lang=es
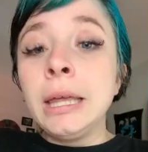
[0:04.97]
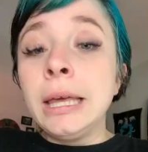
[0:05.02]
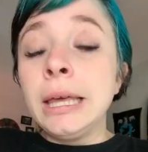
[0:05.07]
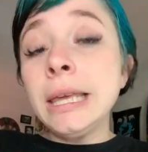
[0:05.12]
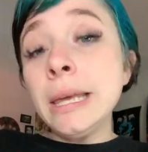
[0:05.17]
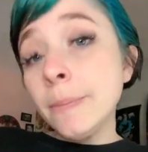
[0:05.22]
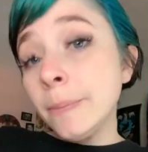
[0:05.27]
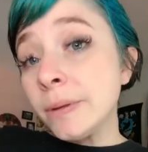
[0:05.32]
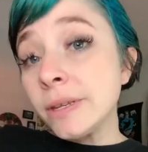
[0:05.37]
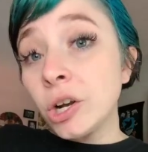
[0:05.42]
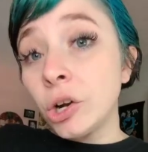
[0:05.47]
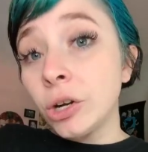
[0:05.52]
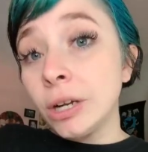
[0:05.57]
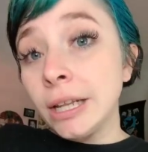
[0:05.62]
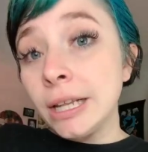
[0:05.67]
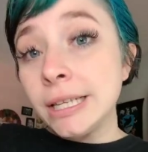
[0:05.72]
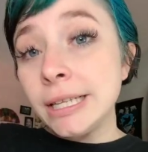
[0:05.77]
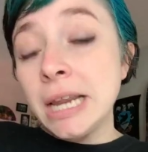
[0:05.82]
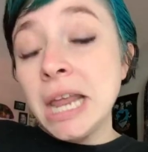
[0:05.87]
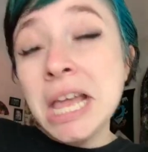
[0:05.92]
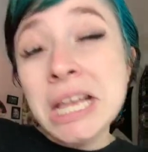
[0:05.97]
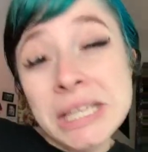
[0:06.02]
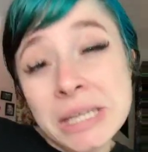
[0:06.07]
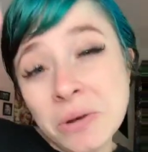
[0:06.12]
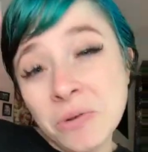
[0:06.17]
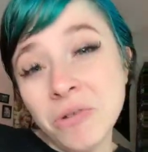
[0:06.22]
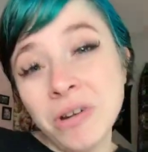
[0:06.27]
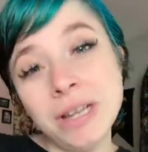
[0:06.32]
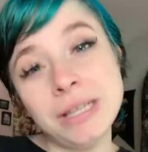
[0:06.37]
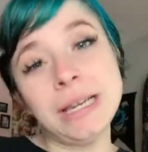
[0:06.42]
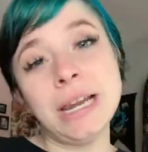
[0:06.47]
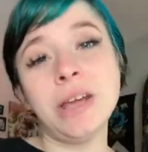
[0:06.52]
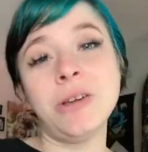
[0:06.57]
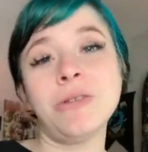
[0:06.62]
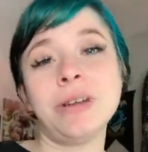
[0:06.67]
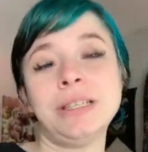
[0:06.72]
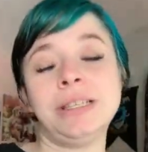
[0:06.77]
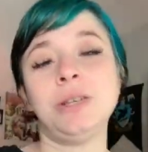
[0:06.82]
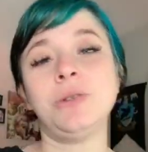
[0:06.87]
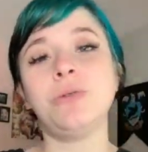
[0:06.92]
Y empezaron a decir, ay, seguro eres Leo,
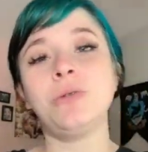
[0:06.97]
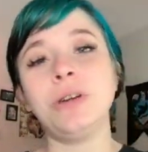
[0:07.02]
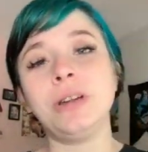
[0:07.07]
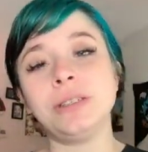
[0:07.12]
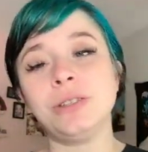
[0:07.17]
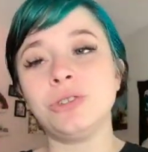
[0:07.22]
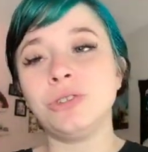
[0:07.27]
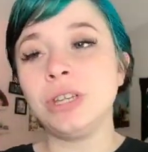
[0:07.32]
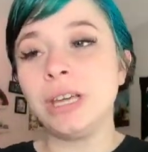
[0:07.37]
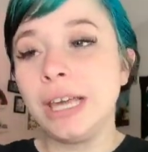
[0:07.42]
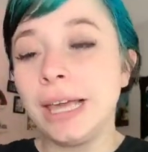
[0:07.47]
ay, seguro eres no sé